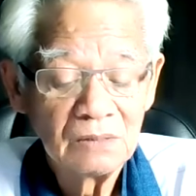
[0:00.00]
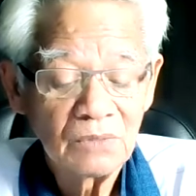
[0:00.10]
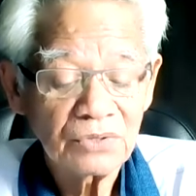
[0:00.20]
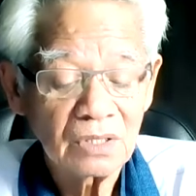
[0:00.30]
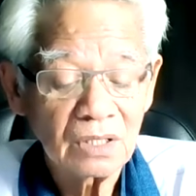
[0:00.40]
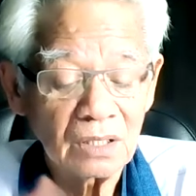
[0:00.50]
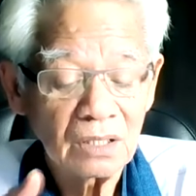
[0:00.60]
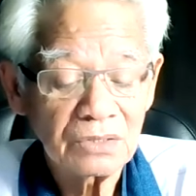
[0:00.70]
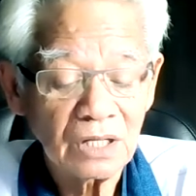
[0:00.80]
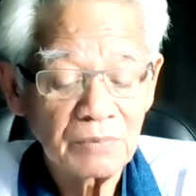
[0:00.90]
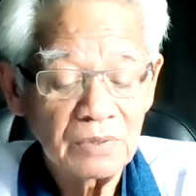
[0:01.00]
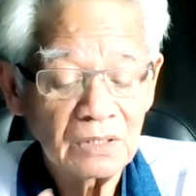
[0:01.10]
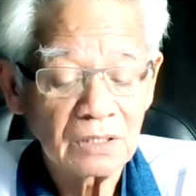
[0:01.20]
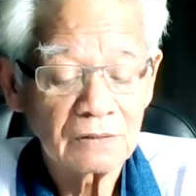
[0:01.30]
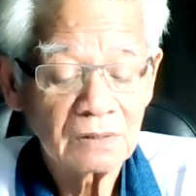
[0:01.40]
เพราะฉะนั้นก็เลยแจ้งเพื่อ
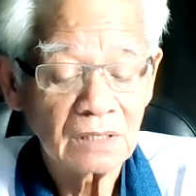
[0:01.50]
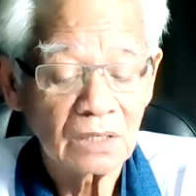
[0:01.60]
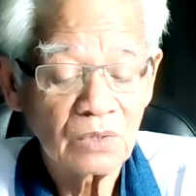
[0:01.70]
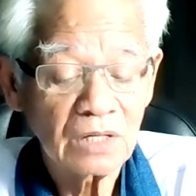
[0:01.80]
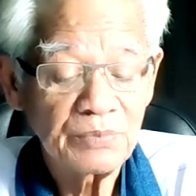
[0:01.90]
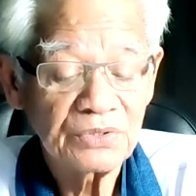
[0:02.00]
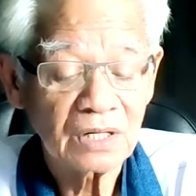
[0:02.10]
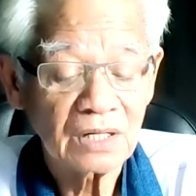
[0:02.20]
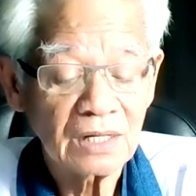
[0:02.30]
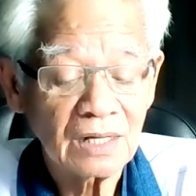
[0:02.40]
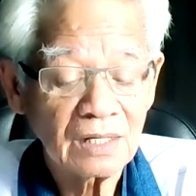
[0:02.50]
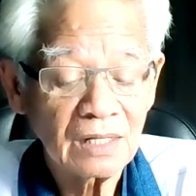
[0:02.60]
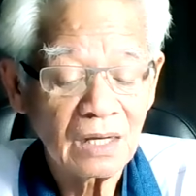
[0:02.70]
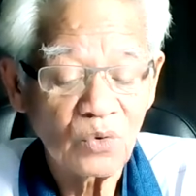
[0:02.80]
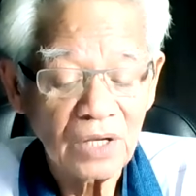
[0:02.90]
กรุณาพิจารณา
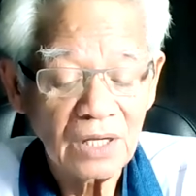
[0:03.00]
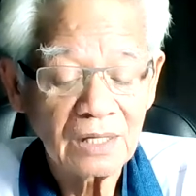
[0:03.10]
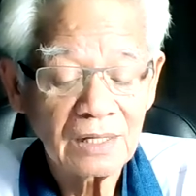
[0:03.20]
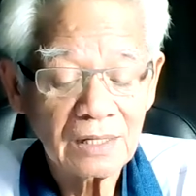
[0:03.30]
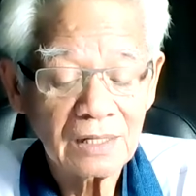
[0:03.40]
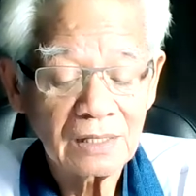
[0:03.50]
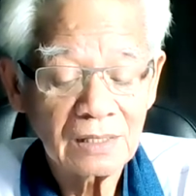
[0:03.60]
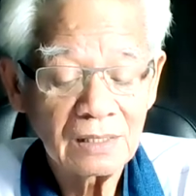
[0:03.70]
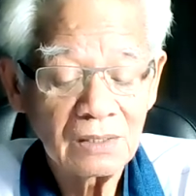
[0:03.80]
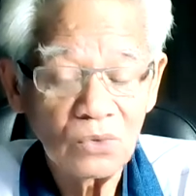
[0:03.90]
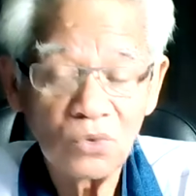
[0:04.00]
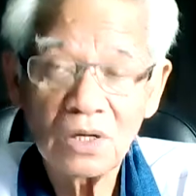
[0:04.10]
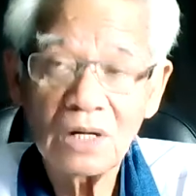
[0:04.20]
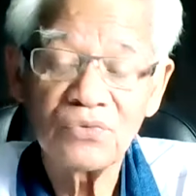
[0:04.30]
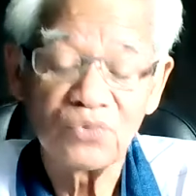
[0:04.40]
เอาเองก็แล้วกันนะลุงก็
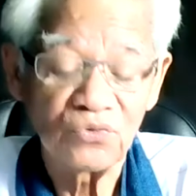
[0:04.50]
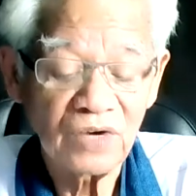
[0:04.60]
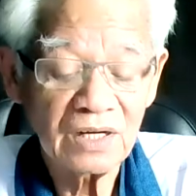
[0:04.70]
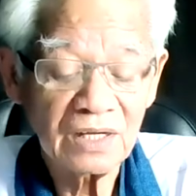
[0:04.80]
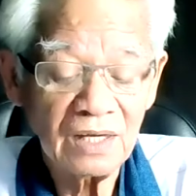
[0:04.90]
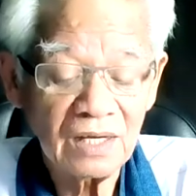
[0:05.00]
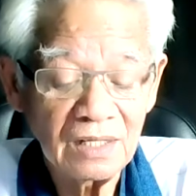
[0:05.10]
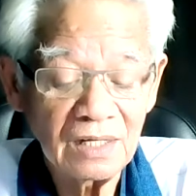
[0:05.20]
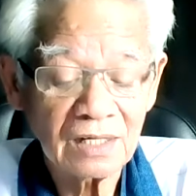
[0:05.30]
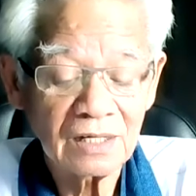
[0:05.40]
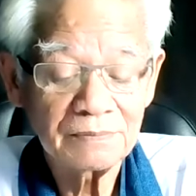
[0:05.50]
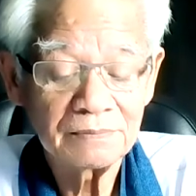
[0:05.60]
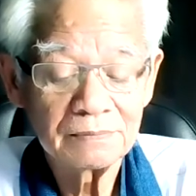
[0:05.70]
เล่าสู่ฟังได้แค่นี้แหละครับ